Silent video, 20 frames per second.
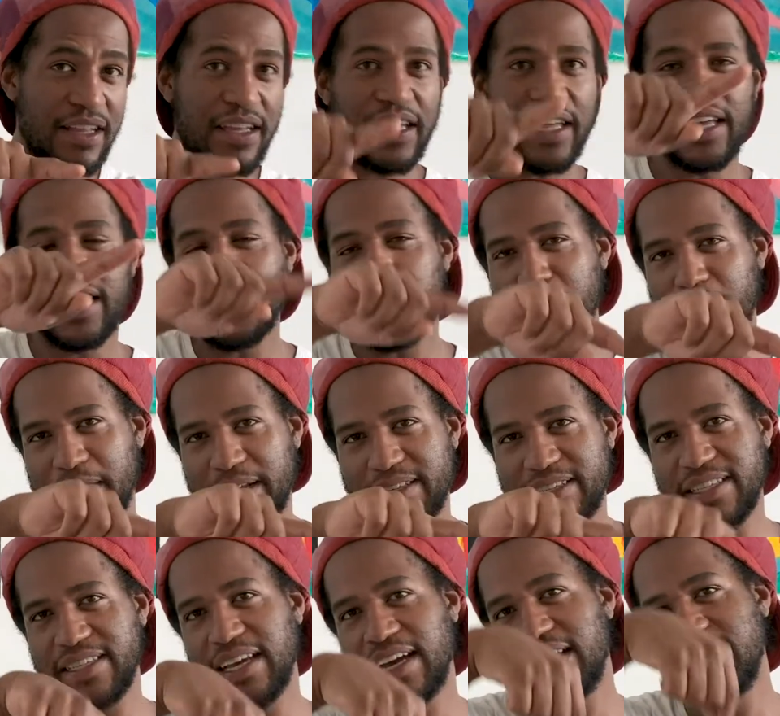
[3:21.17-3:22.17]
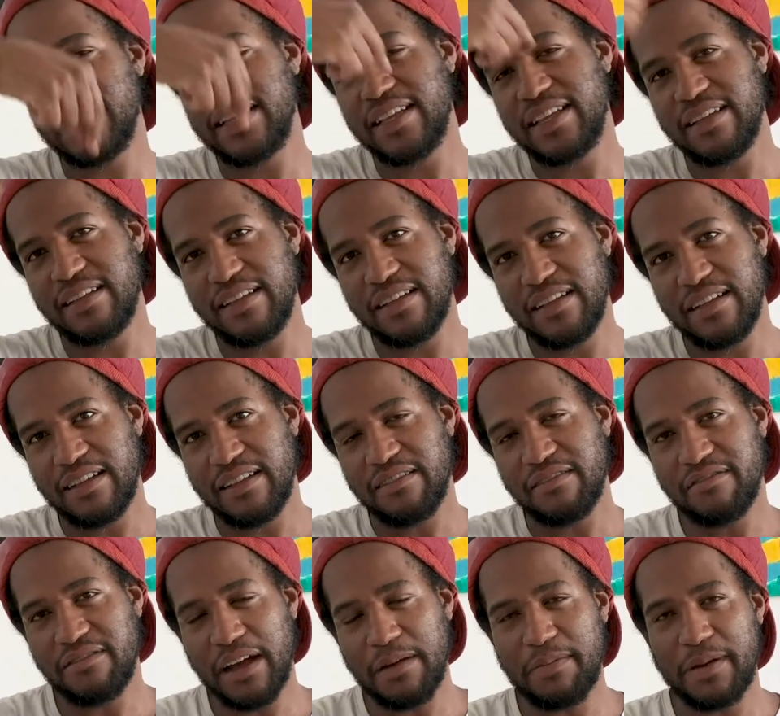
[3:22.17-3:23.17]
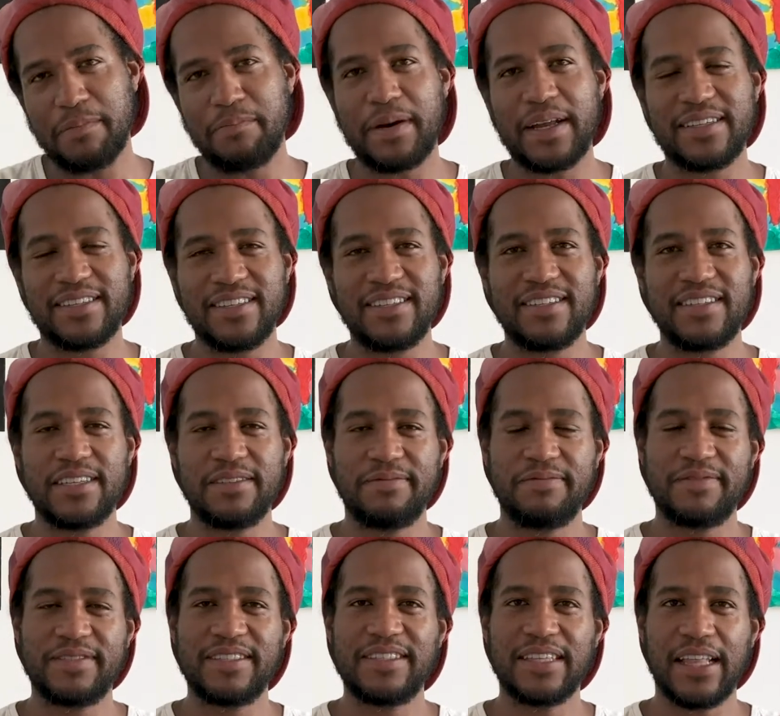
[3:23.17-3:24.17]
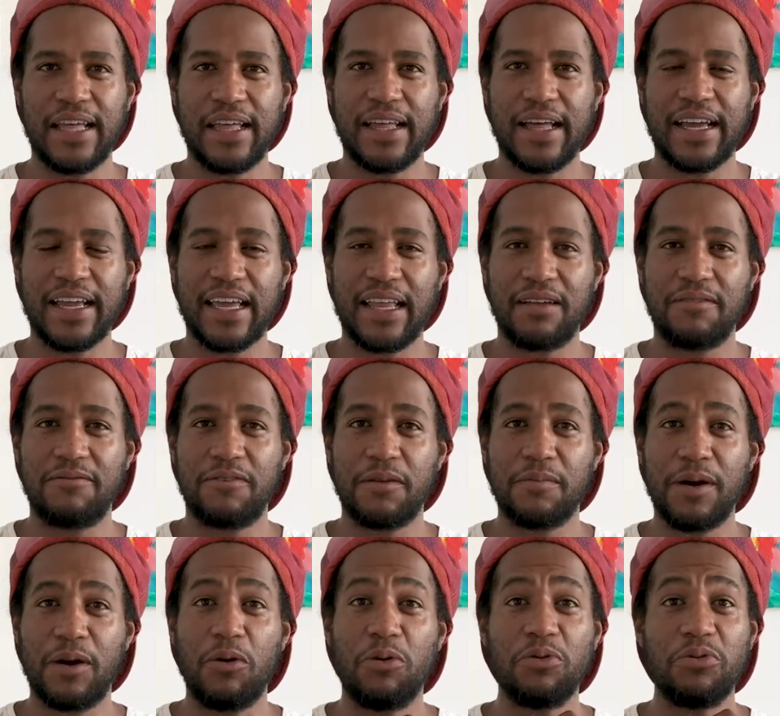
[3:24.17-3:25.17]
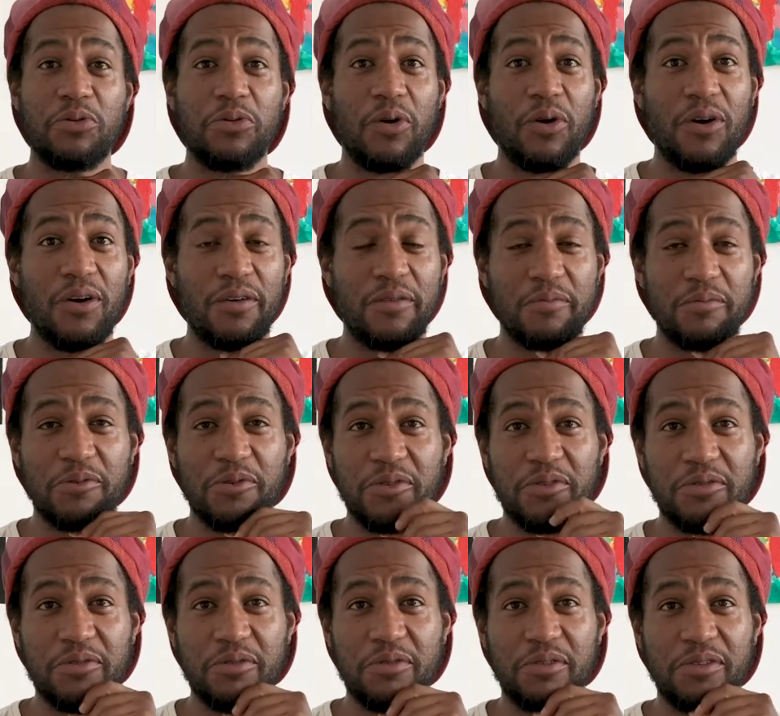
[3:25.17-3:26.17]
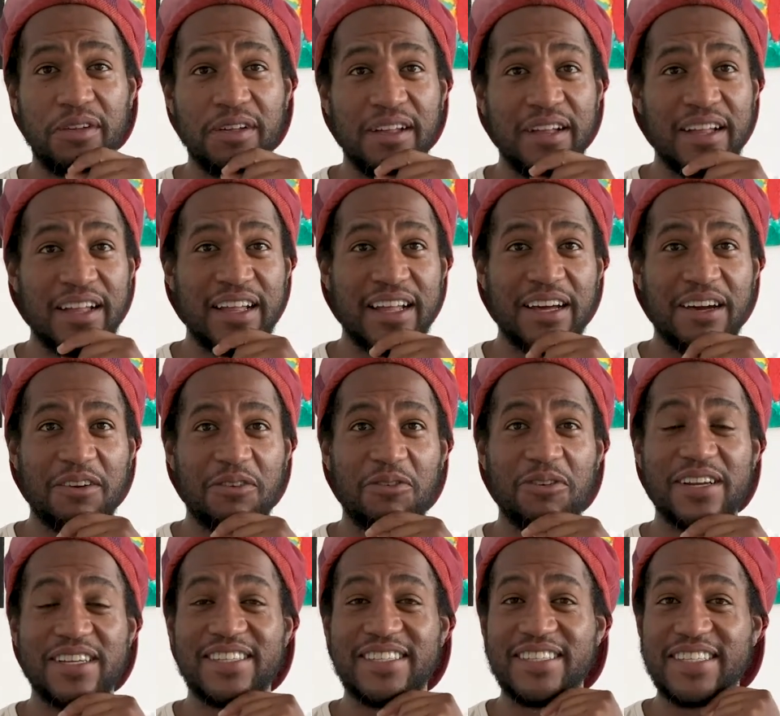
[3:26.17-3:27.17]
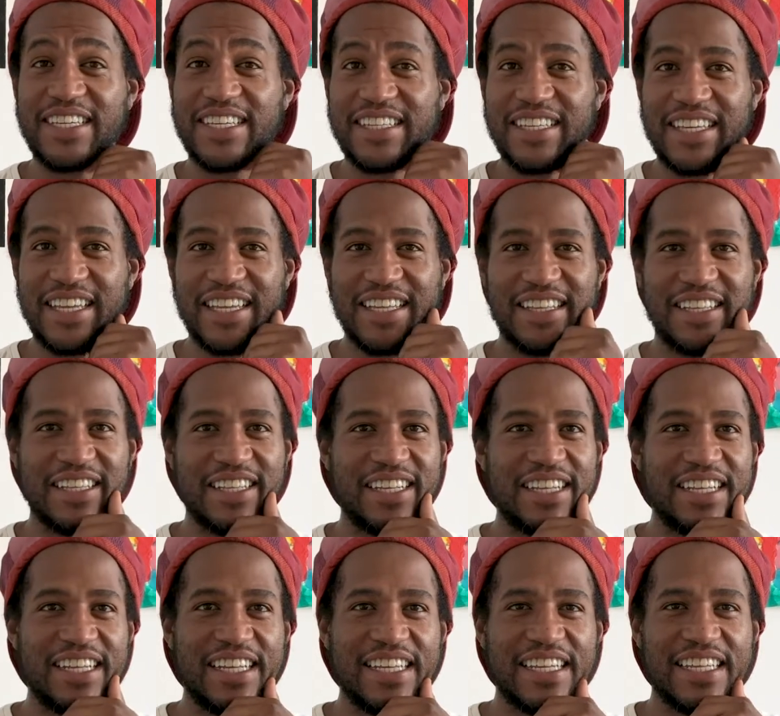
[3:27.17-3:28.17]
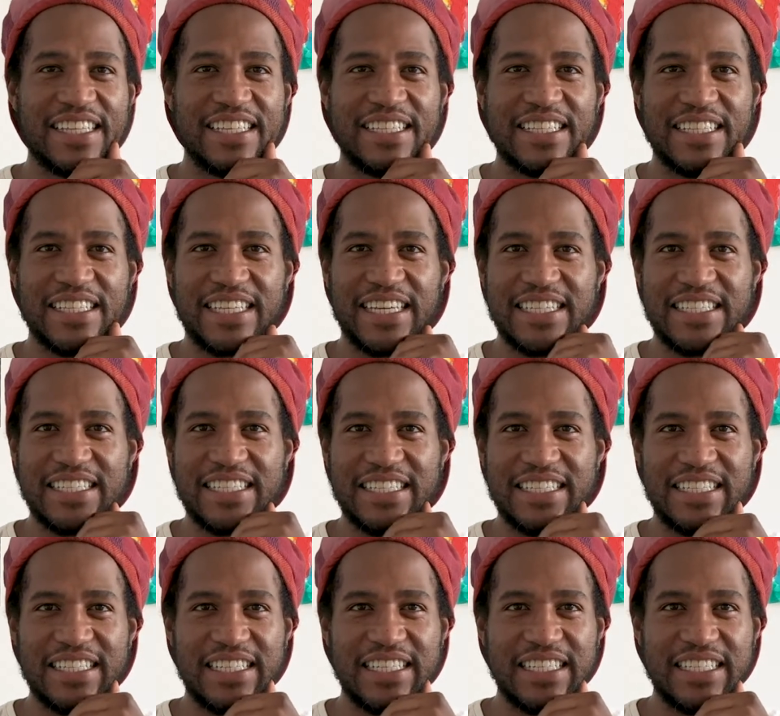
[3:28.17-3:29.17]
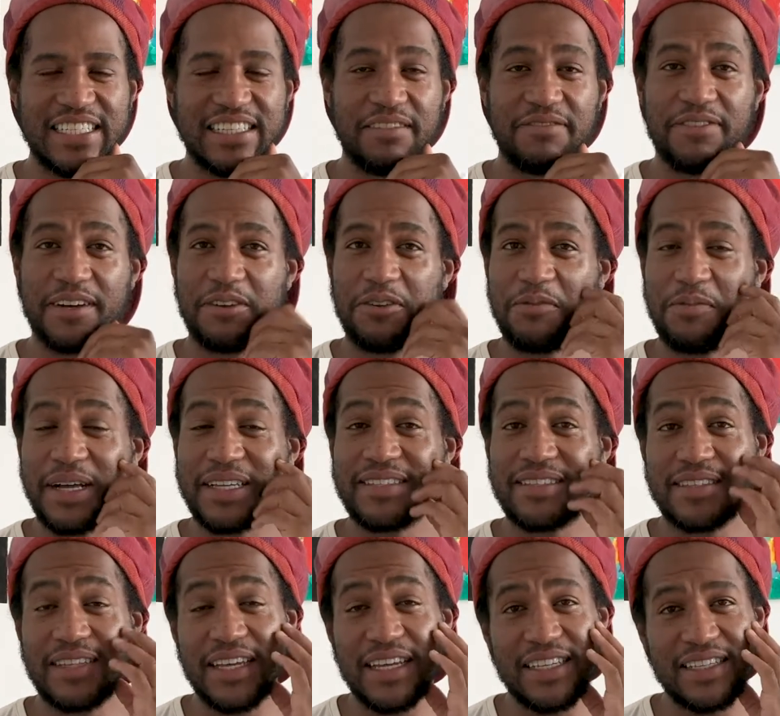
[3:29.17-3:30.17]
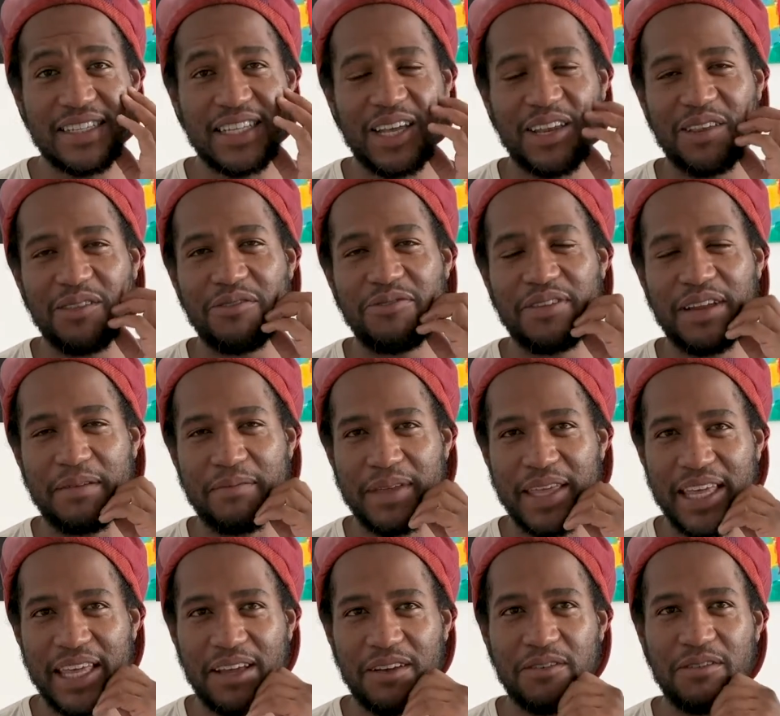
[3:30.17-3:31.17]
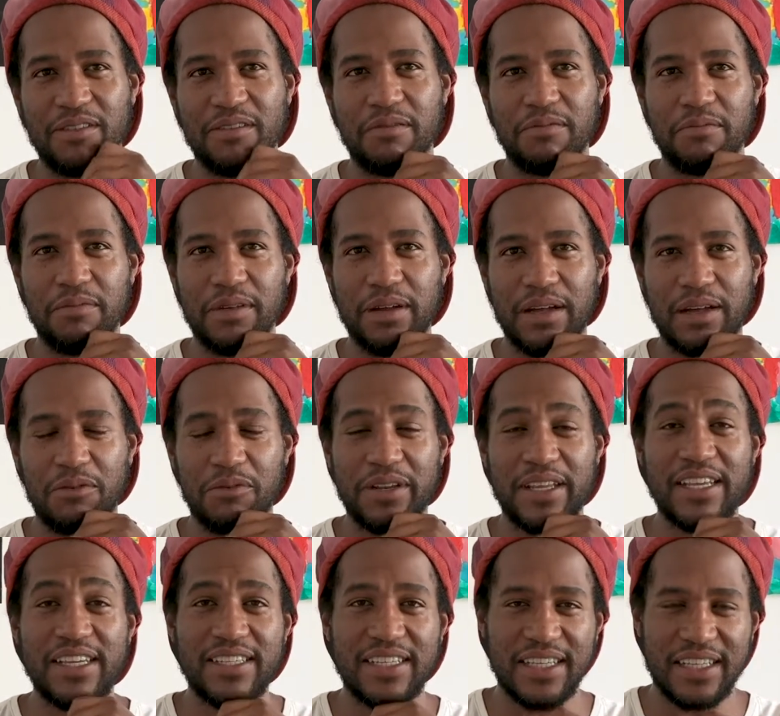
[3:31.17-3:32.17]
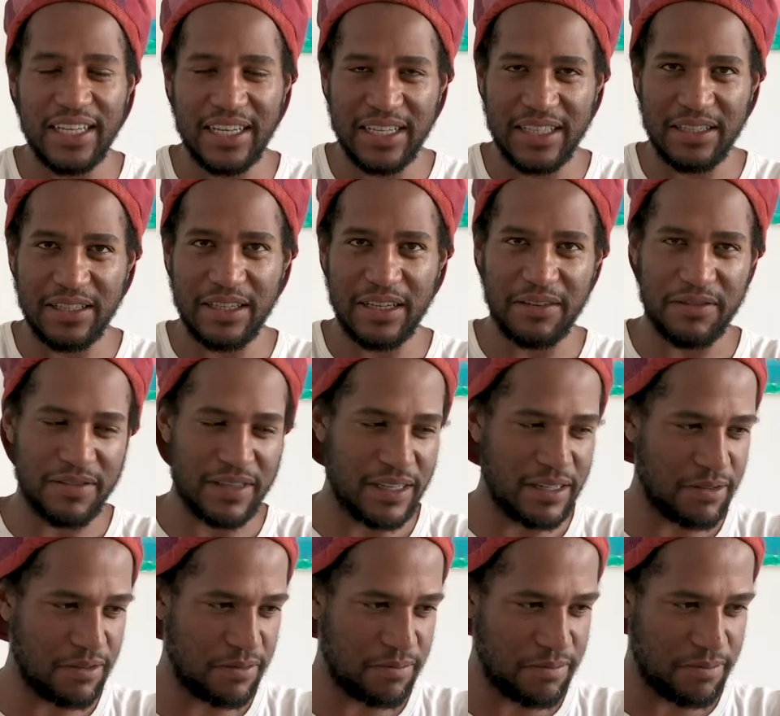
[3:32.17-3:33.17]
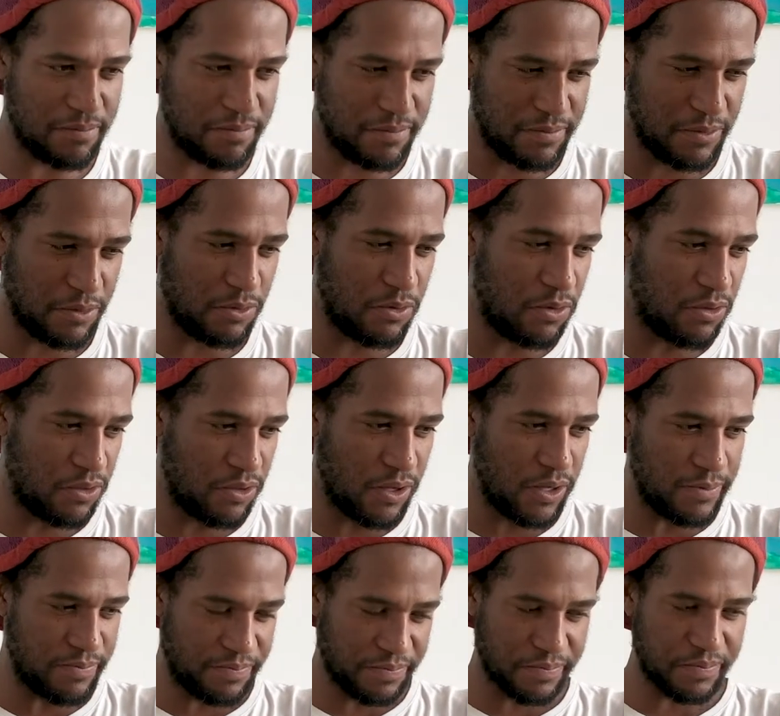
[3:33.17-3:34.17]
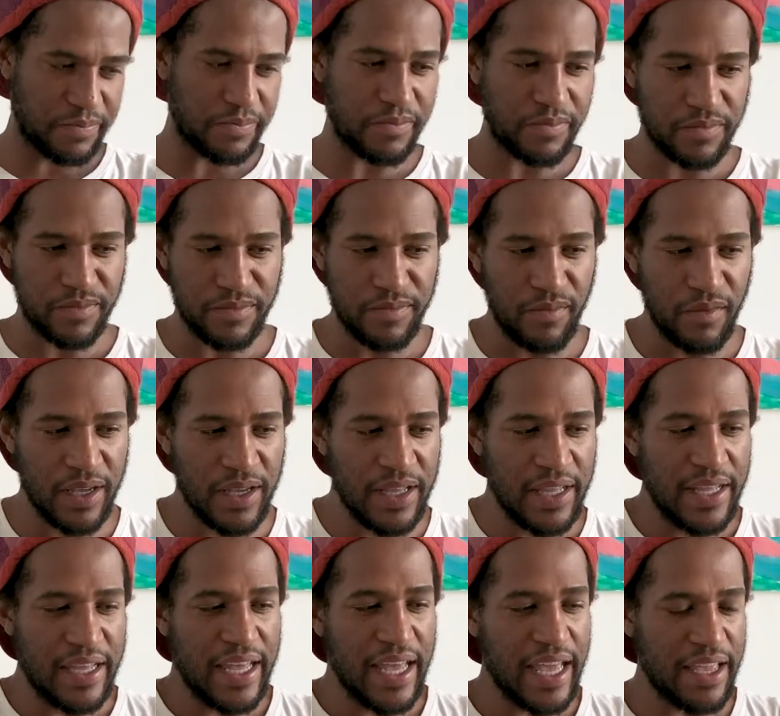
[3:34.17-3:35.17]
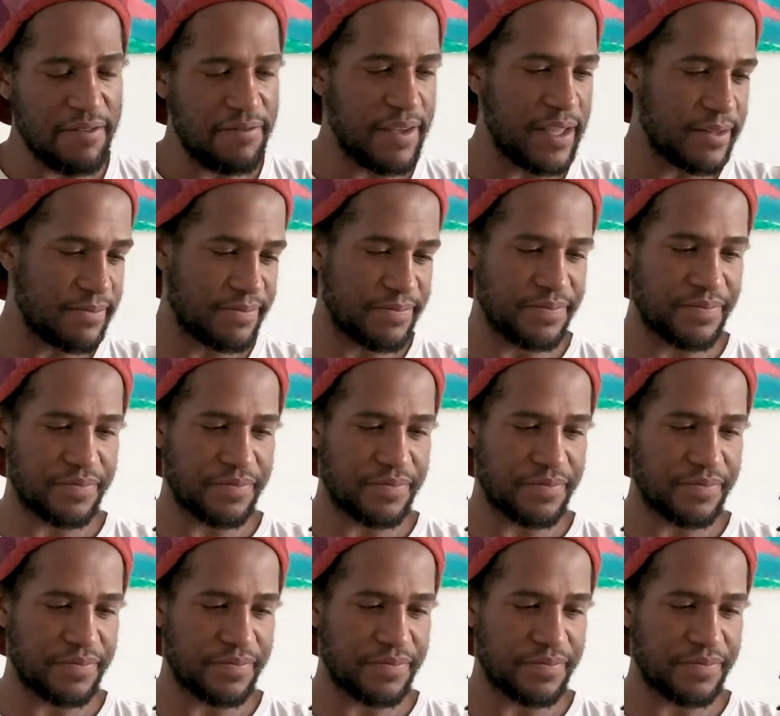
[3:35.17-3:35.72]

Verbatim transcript: e da parte A vai para a parte C, né? Aquela forma rondó muito conhecida, né? Que a gente já falou bastante na aula do Flamengo, a origem da, da, da do rondó. Enfim,